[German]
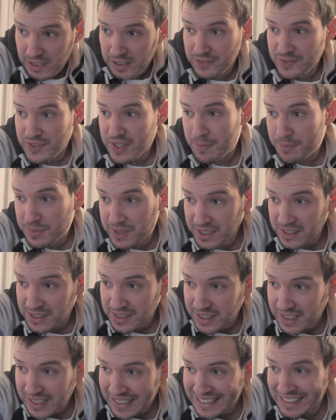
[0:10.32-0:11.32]
Wir haben
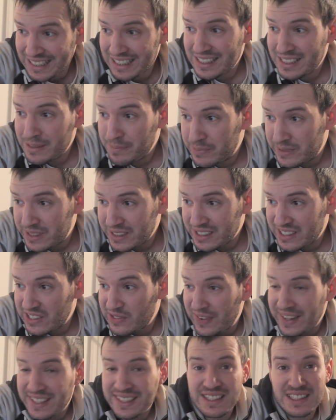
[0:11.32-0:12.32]
Dienstag, den
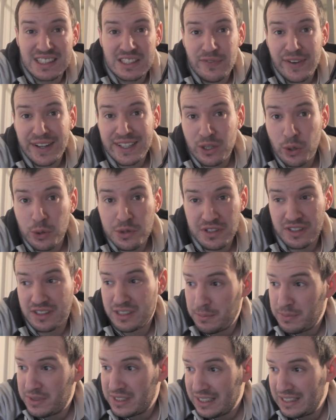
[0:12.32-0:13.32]

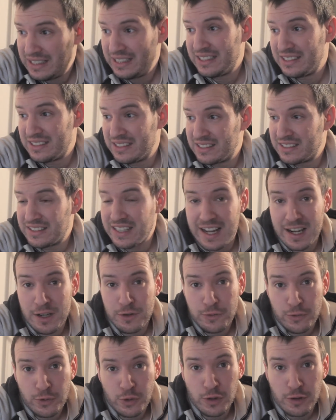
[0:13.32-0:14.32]
7.2.2017. Es ist
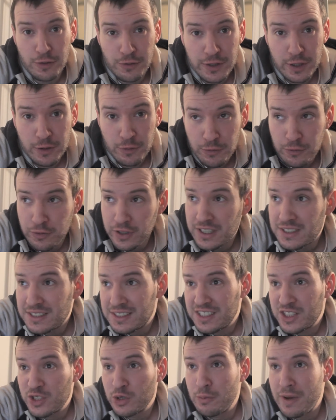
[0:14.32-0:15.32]

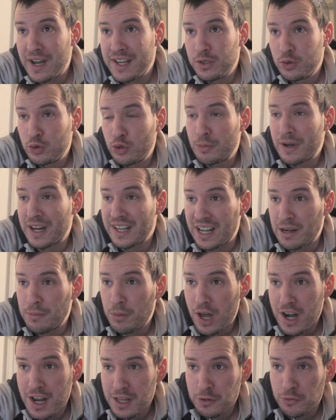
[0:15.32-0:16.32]
11.44 Uhr und mein YouTube-Kanal
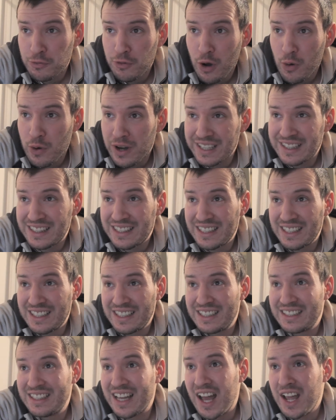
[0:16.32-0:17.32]
Burner TV hat
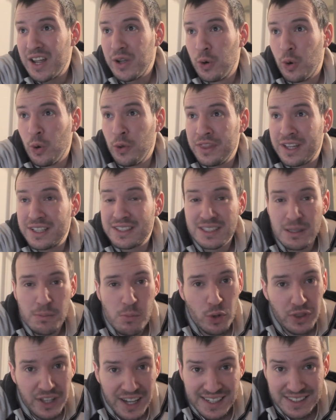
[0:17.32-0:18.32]
äh,
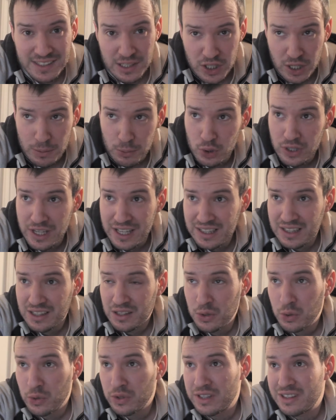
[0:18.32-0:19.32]
337
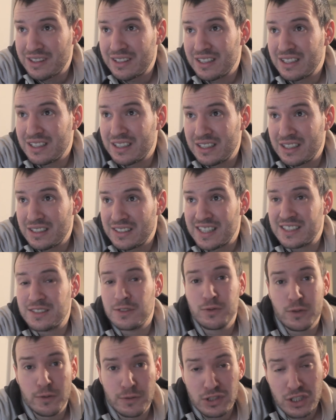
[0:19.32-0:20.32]
Abonnenten und äh,
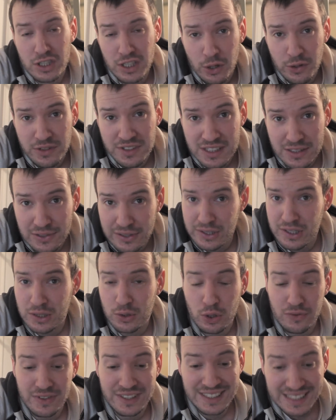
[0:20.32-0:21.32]
56.200
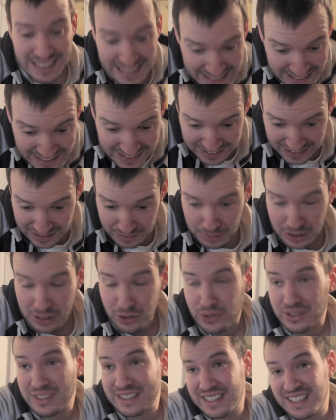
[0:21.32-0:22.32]
noch was Klicks, liebe
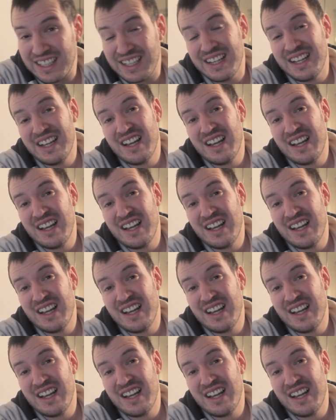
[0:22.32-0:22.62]
Leute, ja.